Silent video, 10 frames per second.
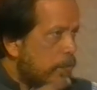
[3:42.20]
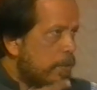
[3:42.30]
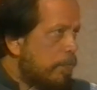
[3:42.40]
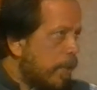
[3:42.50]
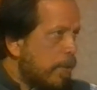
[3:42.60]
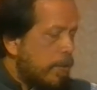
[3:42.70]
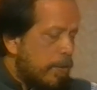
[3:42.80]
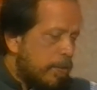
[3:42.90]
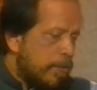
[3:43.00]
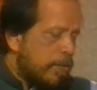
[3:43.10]
a través de
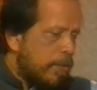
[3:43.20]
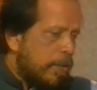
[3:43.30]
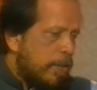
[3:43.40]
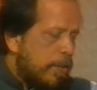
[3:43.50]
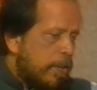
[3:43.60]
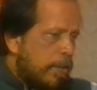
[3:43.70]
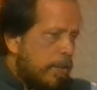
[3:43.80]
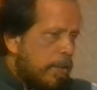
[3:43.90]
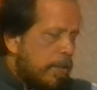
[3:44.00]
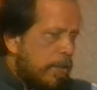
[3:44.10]
prácticas.
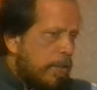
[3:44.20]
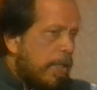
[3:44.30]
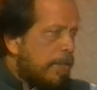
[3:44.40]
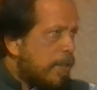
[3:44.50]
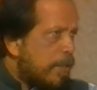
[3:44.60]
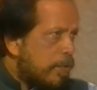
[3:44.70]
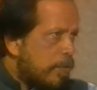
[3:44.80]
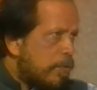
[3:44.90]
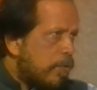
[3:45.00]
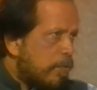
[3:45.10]
La
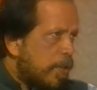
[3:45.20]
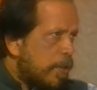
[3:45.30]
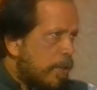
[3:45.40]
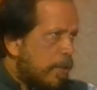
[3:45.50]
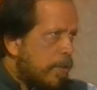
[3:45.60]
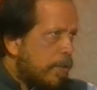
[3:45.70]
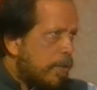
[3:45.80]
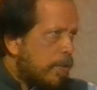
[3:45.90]
atención se aumenta.